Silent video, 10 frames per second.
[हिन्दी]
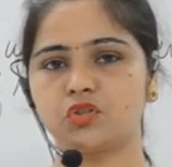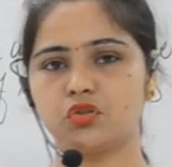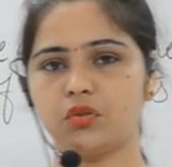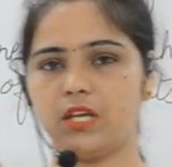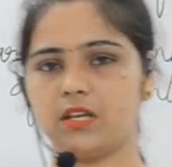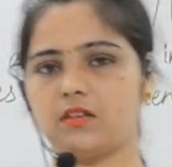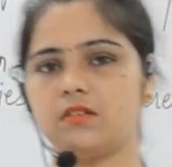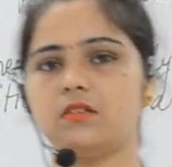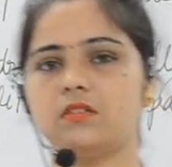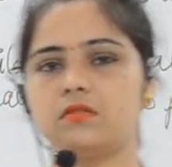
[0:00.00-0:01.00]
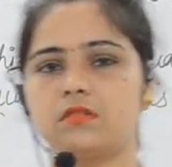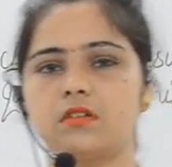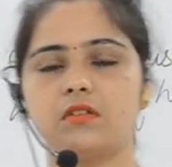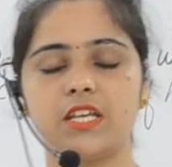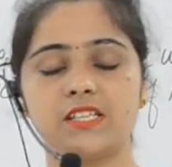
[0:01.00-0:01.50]
जो एक
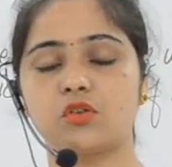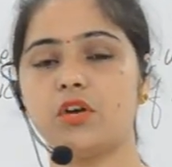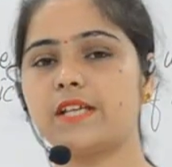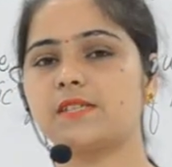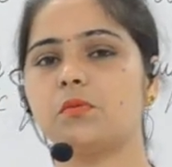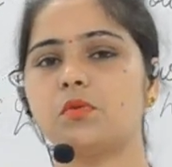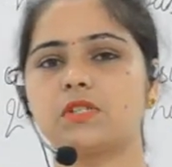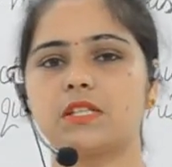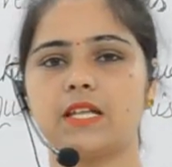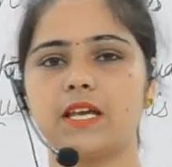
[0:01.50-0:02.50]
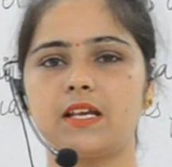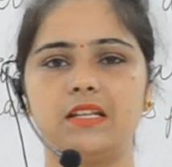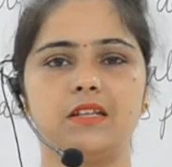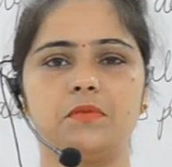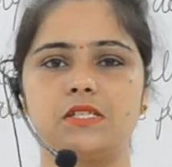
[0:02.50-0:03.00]
इसको ऐसे भी बोल सकते हैं एक
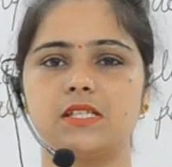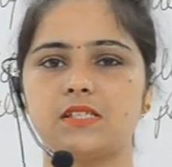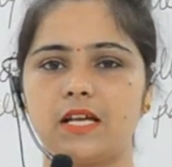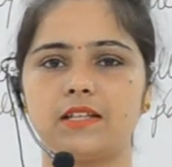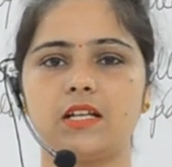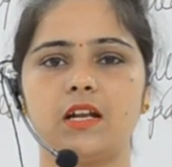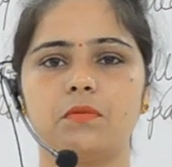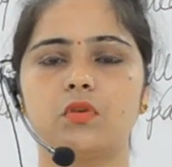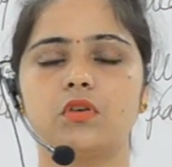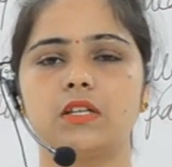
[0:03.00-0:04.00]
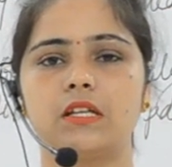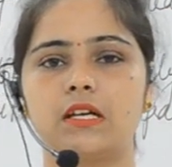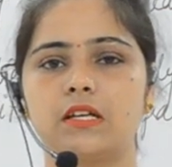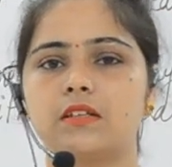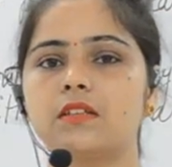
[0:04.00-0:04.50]
गंदी मछली सारे तालाब को गंदा
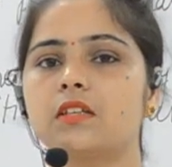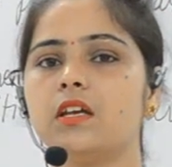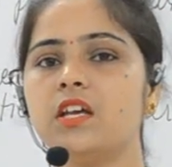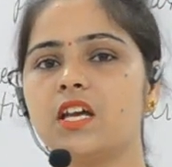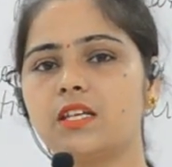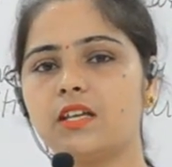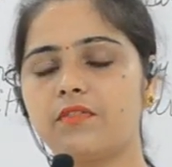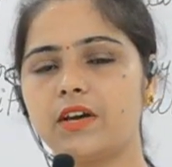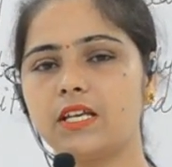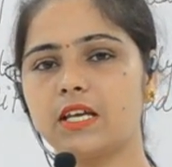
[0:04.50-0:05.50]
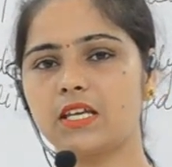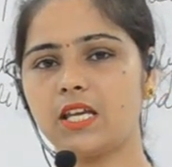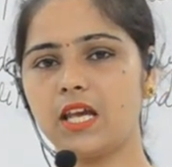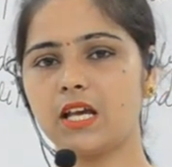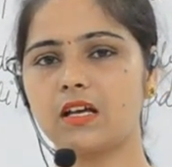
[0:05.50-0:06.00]
कर देती है ये वही है
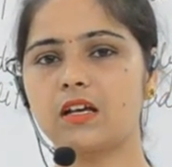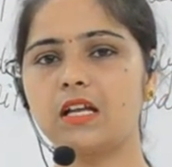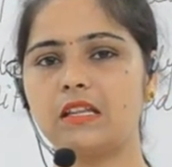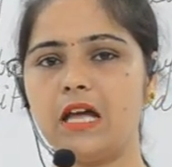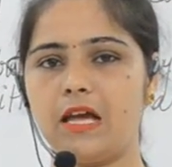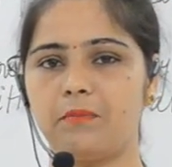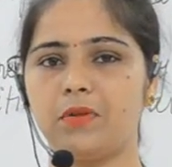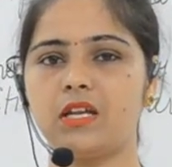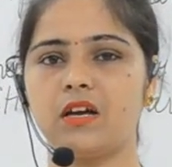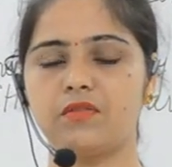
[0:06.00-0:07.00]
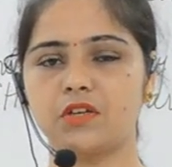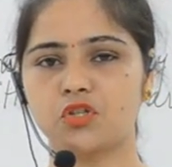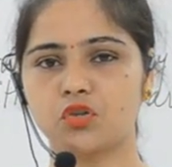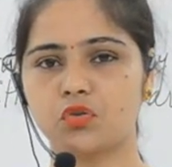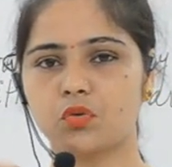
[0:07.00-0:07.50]
कि एक गंदा एप्पल या फिर
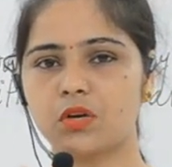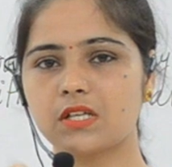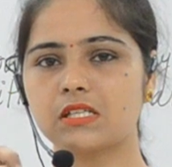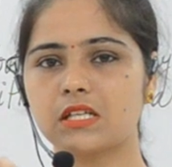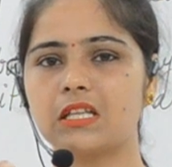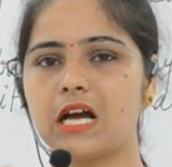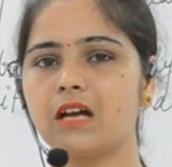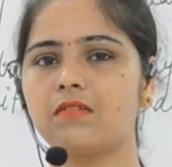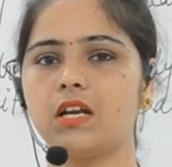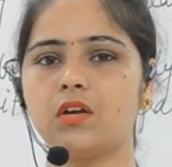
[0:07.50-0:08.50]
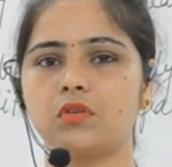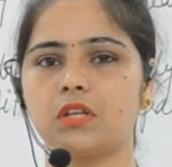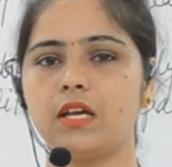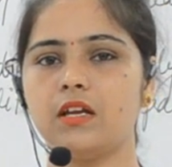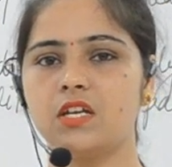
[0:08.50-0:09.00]
जो थोड़ा सा दाग वाला
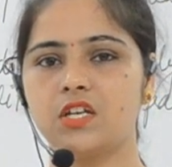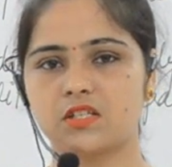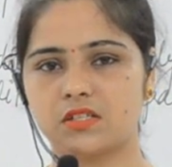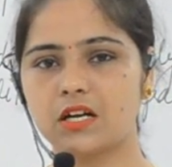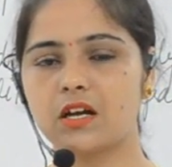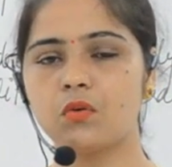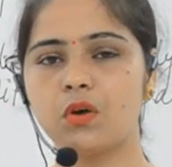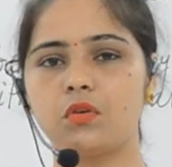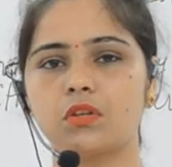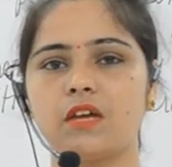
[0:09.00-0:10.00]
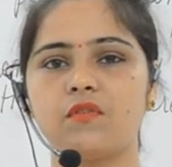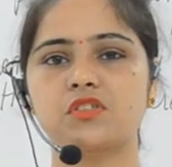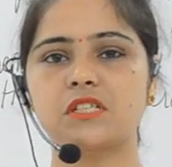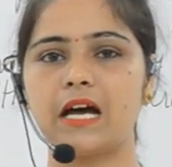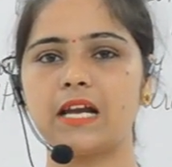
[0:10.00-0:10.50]
होता है सड़ा हुआ होता है वो
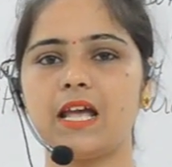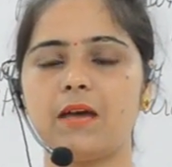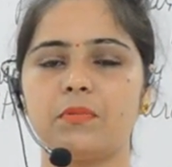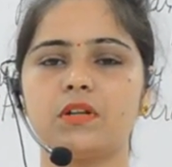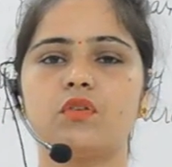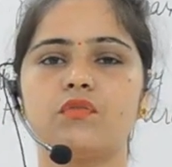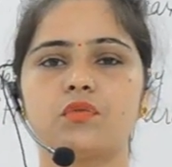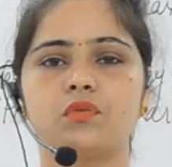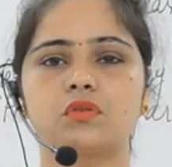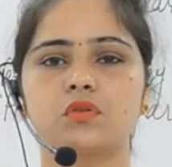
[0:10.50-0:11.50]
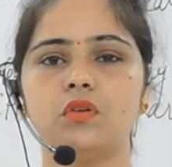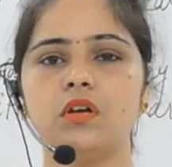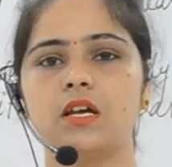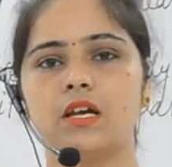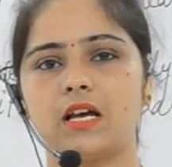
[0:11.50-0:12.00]
सारे एप्पल को फ्रूट्स को
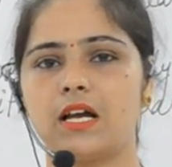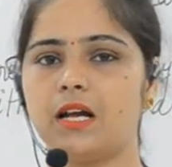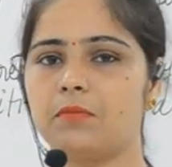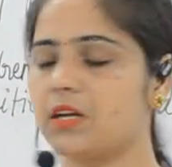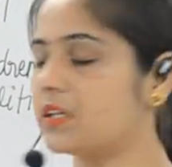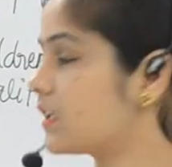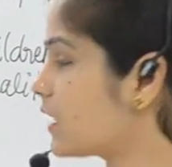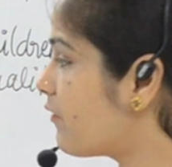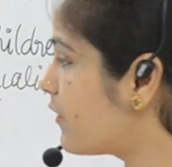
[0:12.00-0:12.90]
ख़राब कर देता है